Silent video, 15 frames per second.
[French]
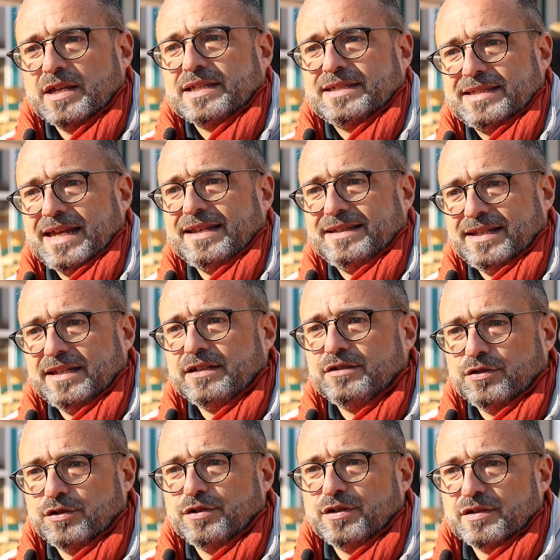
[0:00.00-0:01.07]
ça a été
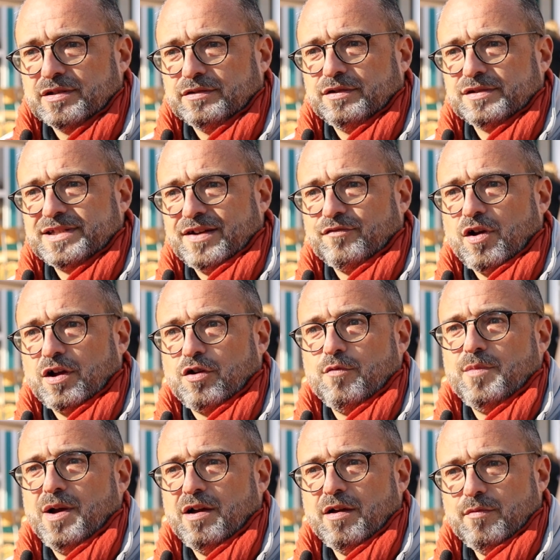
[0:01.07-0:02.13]
de, savoir
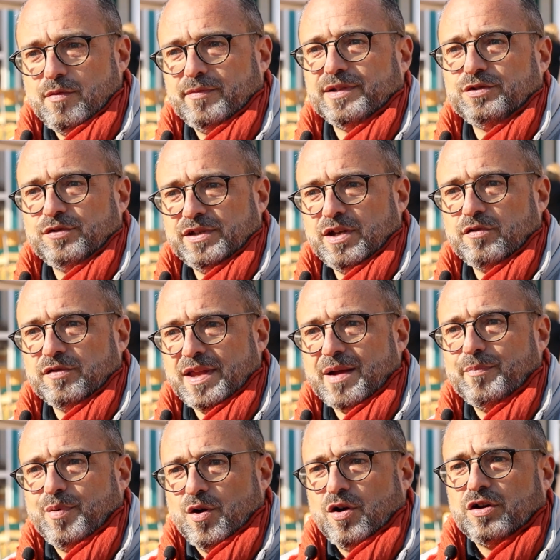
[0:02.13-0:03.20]
comment, à un moment donné, on
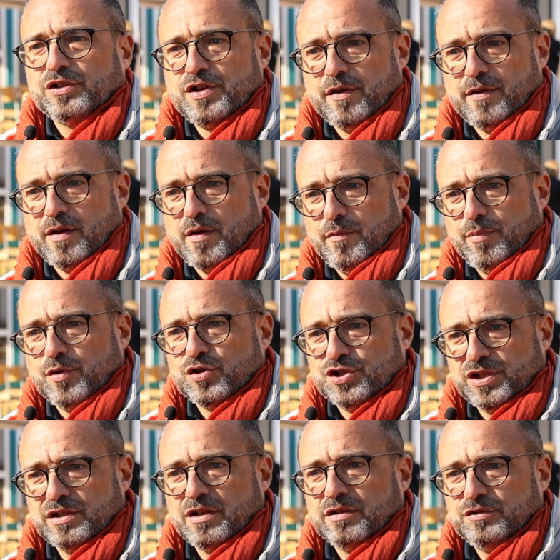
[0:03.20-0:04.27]
aborde un,
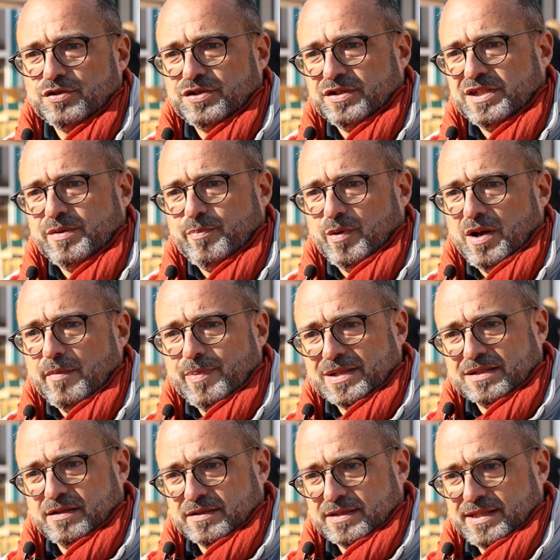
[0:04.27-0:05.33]
projet de ce type-là,
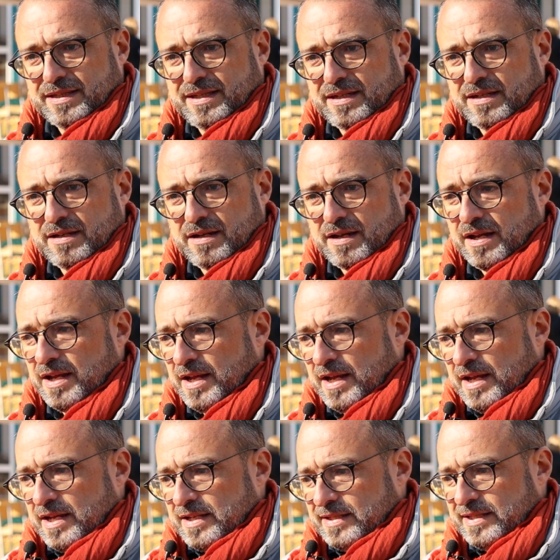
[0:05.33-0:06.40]
parce que c'était, euh,
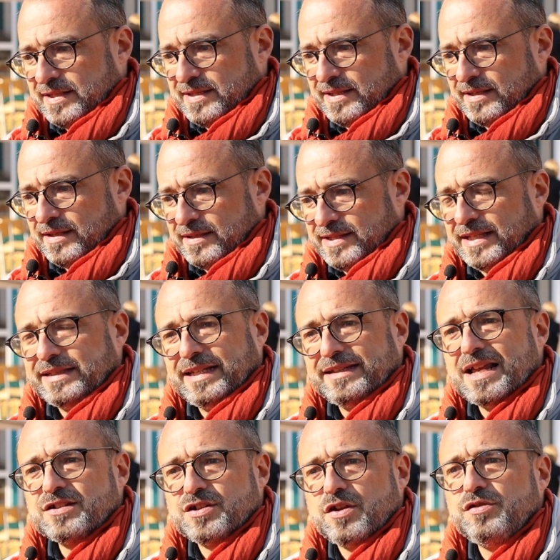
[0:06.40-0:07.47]
c'était
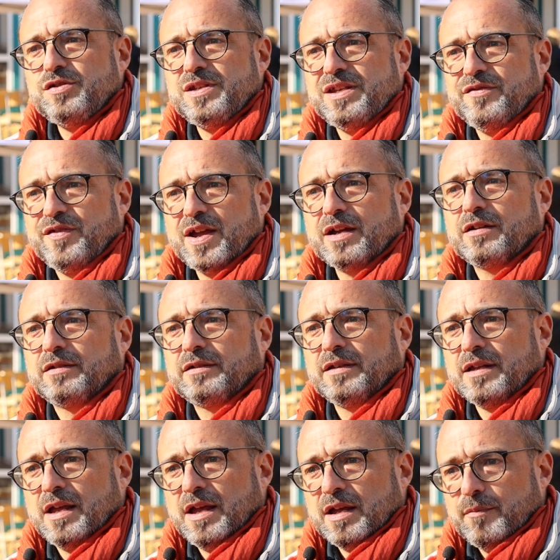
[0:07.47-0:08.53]
dans un univers
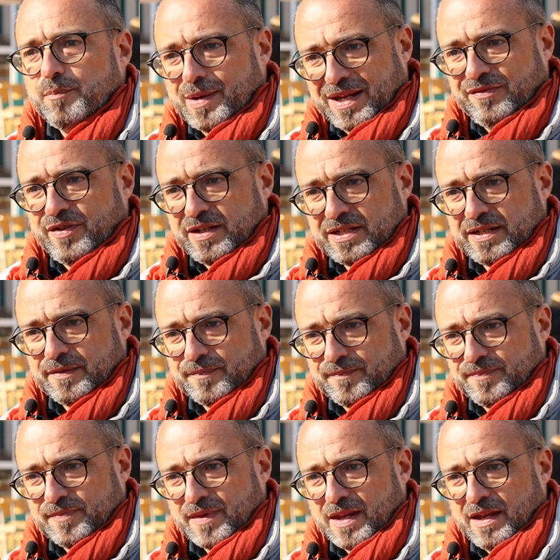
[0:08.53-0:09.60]
privé
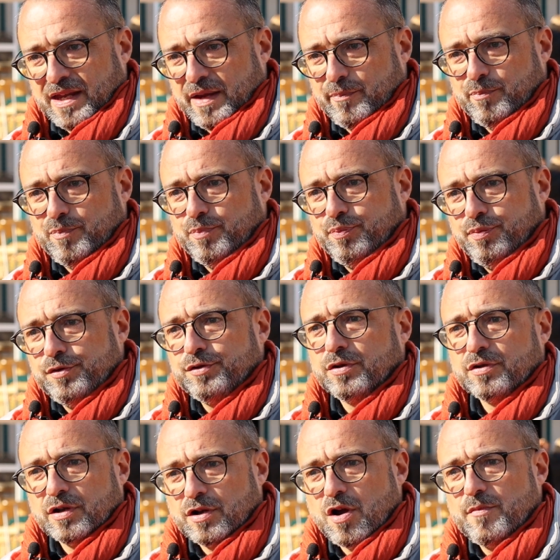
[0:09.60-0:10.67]
et
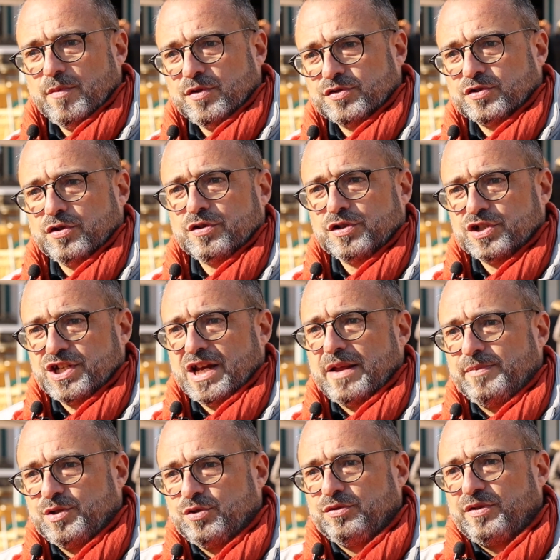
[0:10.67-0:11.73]
plus euh, comme ce que j'ai
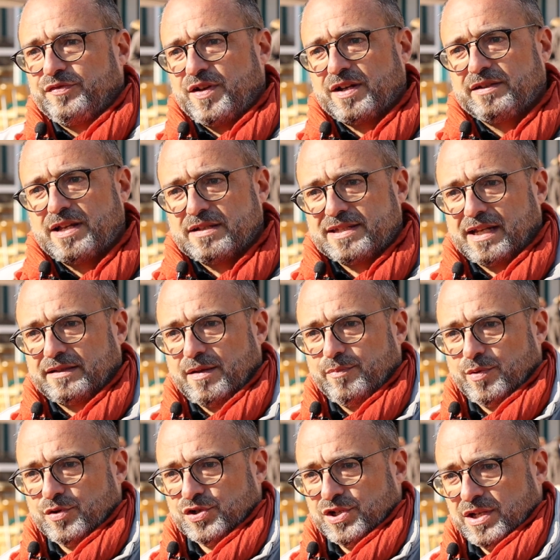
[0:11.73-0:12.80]
l'habitude de faire dans certains
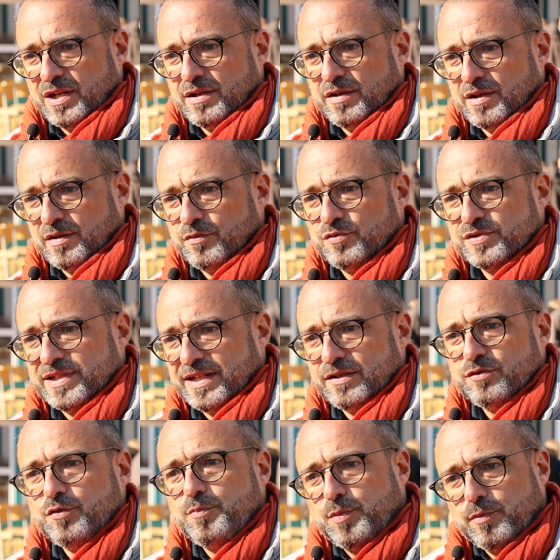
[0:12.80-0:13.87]
projets euh, où
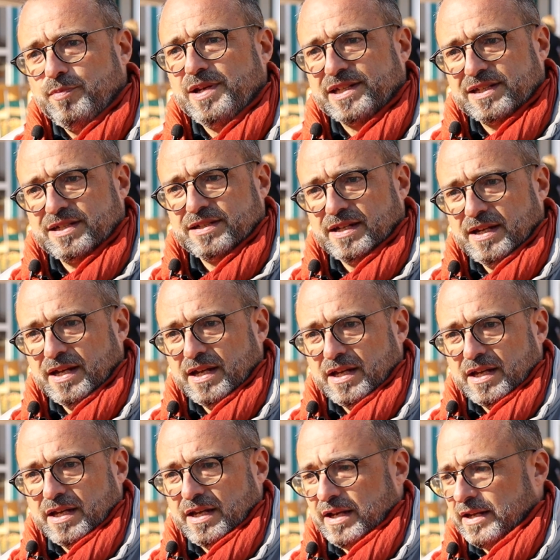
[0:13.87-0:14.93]
c'est du public.
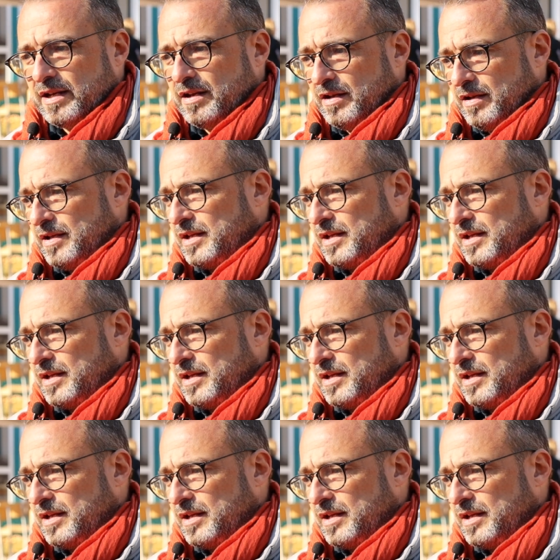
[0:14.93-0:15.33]
Et